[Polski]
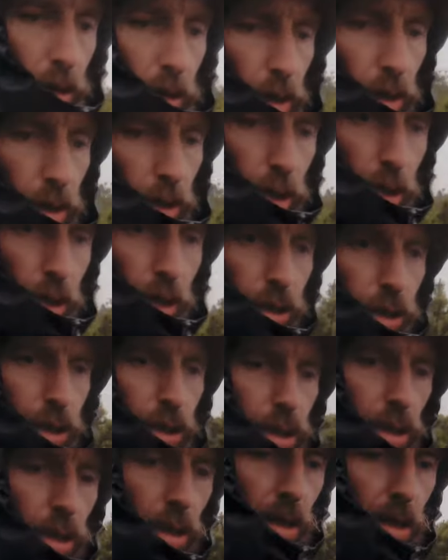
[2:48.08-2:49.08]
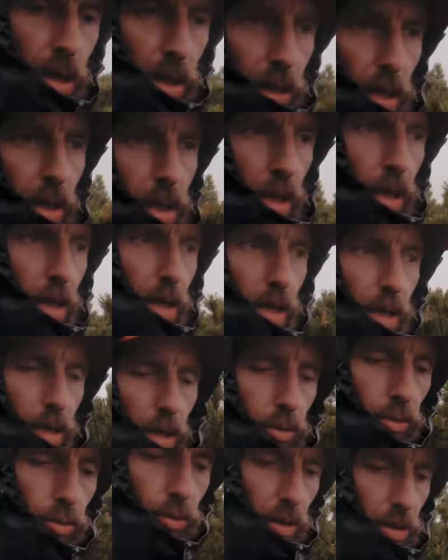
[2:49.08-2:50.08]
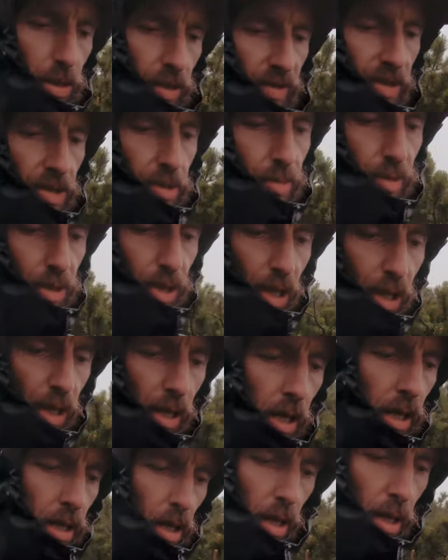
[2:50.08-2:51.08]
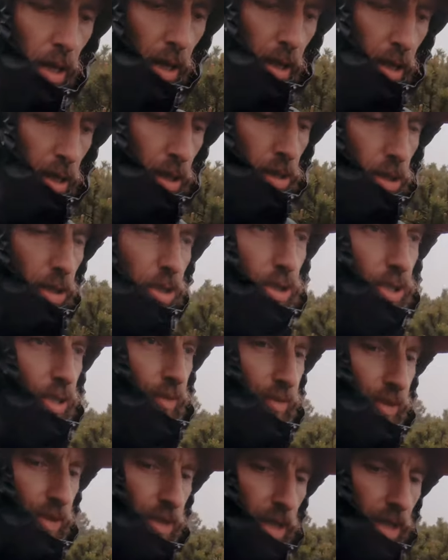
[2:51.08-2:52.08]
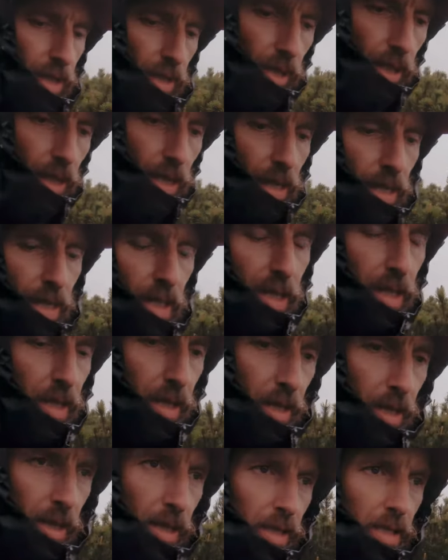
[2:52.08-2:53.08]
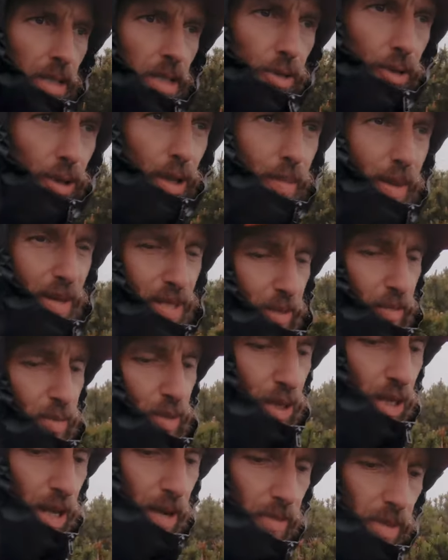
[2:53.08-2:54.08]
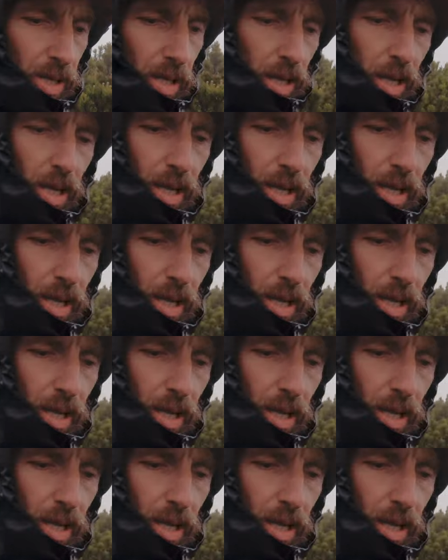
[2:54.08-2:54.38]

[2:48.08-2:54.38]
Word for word: Oh. Tutaj schowaliśmy się kosodrzewinie i jest trochę bardziej przyjemniej.